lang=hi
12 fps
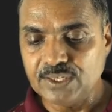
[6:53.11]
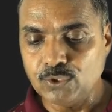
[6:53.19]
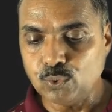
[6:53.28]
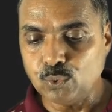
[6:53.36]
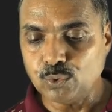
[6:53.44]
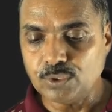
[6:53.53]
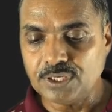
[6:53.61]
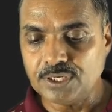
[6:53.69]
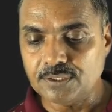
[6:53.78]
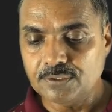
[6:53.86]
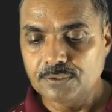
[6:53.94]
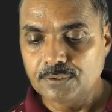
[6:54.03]

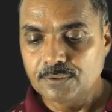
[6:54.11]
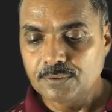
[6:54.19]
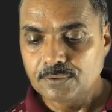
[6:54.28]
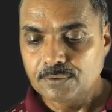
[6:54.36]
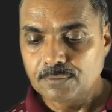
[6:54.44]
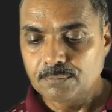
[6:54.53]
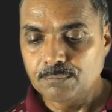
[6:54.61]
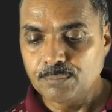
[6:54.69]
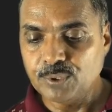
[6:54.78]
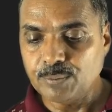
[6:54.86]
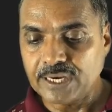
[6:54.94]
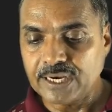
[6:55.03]
यूक्लिड
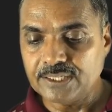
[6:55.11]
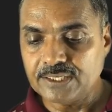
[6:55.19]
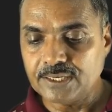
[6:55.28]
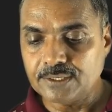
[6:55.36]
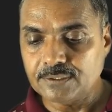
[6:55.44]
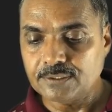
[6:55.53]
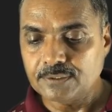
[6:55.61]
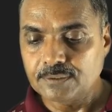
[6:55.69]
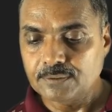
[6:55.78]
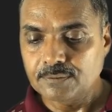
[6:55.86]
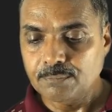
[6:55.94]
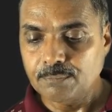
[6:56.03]
विभाजन
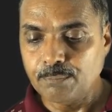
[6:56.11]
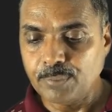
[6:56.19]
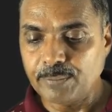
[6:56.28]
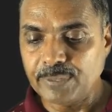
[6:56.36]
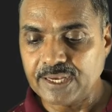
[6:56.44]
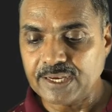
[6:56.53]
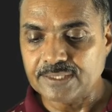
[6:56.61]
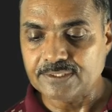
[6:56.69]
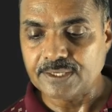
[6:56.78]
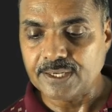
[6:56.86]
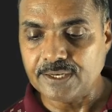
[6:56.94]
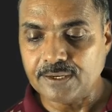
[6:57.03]
प्रमेय का
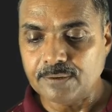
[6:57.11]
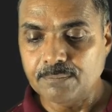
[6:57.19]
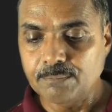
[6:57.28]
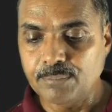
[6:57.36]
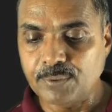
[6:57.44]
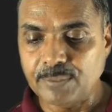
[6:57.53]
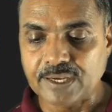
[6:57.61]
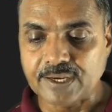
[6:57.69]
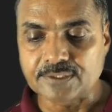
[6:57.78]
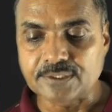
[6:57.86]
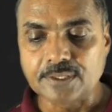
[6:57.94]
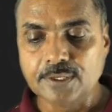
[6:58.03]
से है ना प्रमेय का
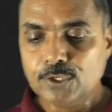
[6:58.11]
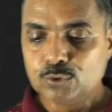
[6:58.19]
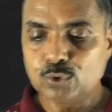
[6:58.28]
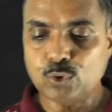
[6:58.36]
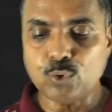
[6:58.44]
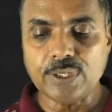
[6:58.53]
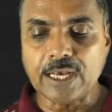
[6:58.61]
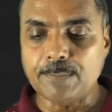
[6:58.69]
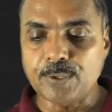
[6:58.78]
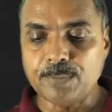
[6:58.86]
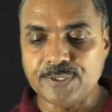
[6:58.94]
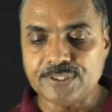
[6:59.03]
से तो देखो यहां
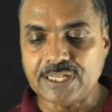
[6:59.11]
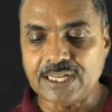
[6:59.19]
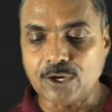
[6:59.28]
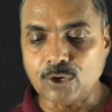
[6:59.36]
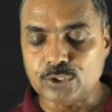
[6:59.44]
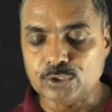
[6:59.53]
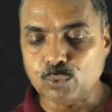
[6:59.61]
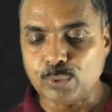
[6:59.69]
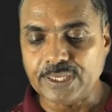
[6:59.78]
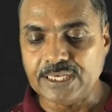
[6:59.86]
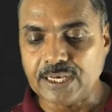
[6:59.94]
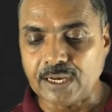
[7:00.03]
पर फिर से लगाओगे तो
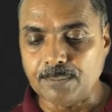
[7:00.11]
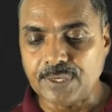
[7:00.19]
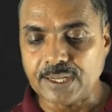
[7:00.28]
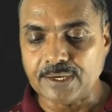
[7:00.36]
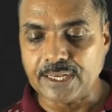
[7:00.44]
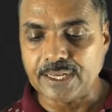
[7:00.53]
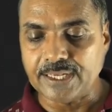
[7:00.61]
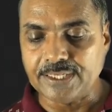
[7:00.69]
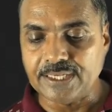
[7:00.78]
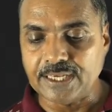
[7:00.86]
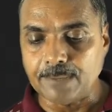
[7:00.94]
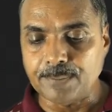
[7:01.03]
वही काम करना है
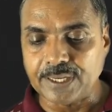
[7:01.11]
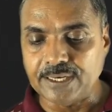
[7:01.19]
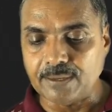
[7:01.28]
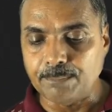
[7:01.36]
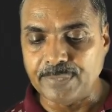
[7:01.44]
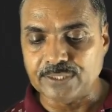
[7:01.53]
ये आपका नब्बे